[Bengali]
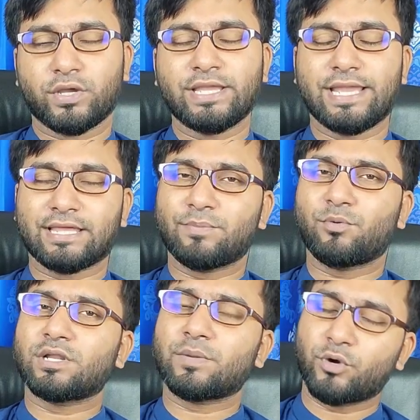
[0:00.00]
তো এই
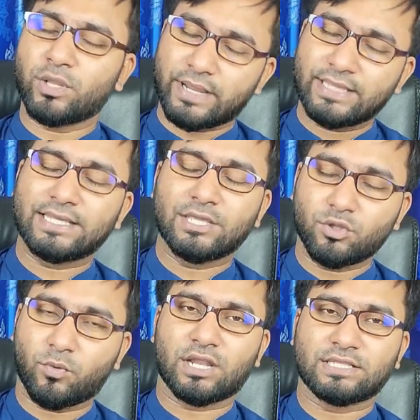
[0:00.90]
এক্সাম্পলটার পরিপ্রেক্ষিতে
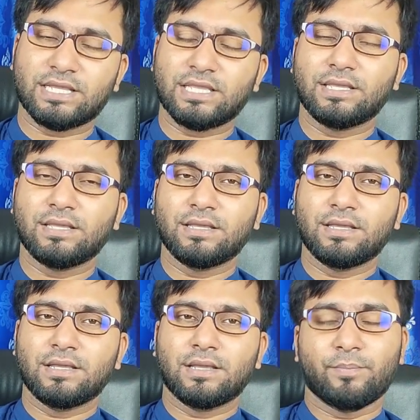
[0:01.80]
কিন্তু বলা যায়
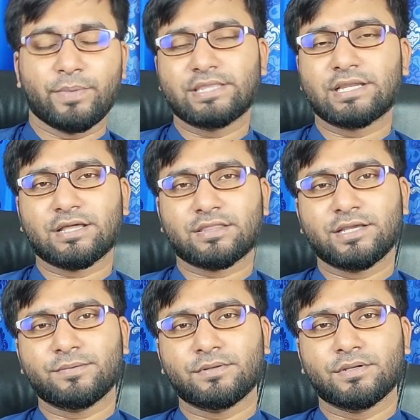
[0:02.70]
মেয়েদের
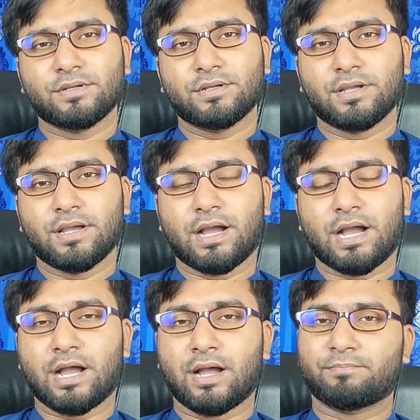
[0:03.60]
কাছে
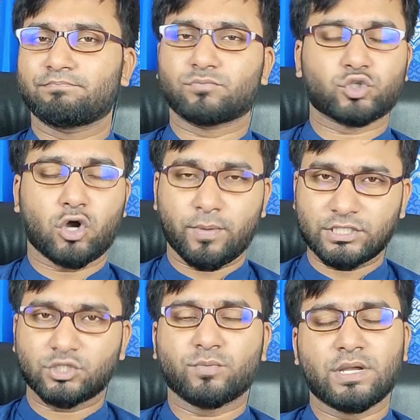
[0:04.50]

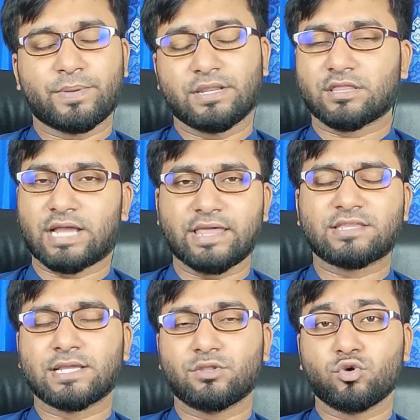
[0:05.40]
সহবাসের সময় পেনিসের
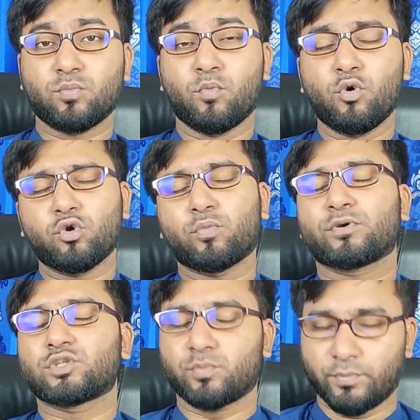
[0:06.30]
সাইজটা কিন্তু মূল
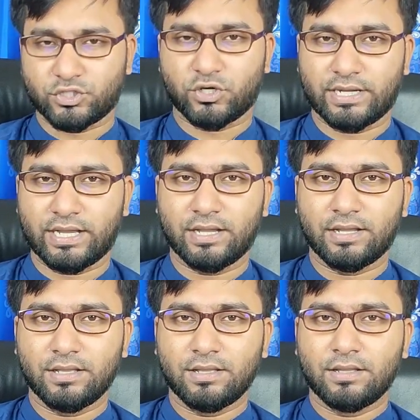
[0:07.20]
উপযোগ্য বিষয় না
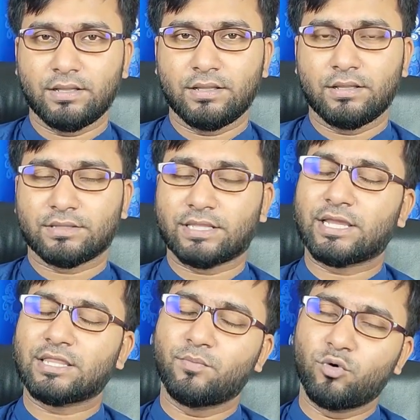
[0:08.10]

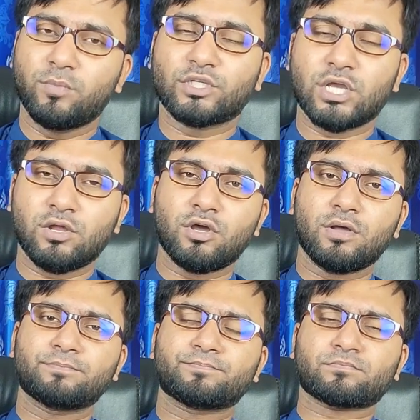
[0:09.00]
তাদের কাছে মূল বিষয় হলো